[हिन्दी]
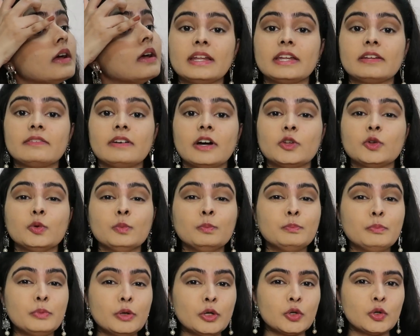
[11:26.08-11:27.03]
लेने वाली हूँ
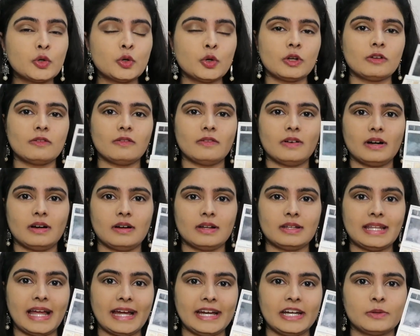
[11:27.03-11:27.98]
बिल्कुल
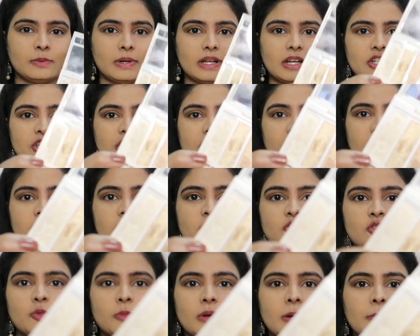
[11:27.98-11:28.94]
लाइट वाला शेड
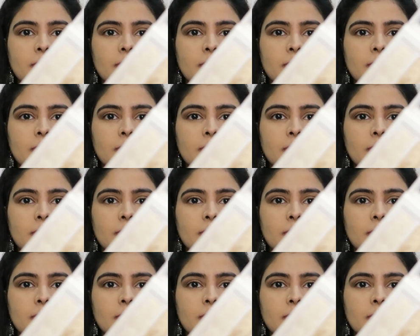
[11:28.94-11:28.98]
जिसको